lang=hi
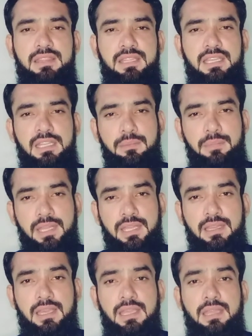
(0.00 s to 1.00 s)
तीन भी
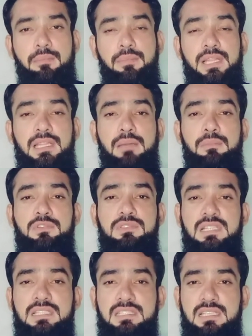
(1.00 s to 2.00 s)
नहीं बल्कि
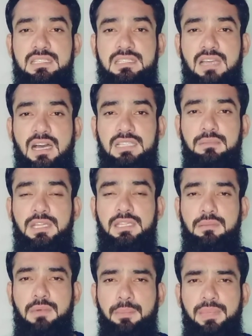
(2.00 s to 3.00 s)
मुसलसल सात
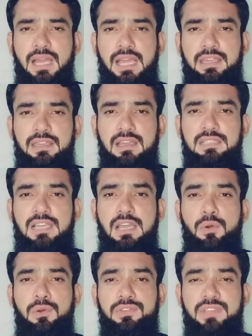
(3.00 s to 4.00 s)
मरतबा अप्लाई किया जाए
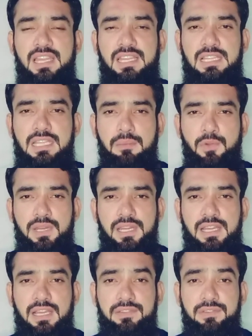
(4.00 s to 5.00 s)
और चैनल की
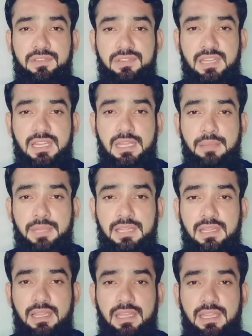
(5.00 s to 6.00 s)
मोनेटाइजेशन अनेबल
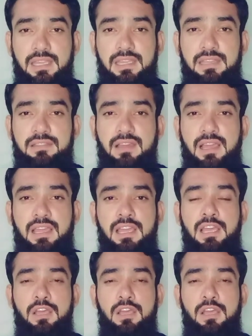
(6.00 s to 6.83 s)
नहीं की जाए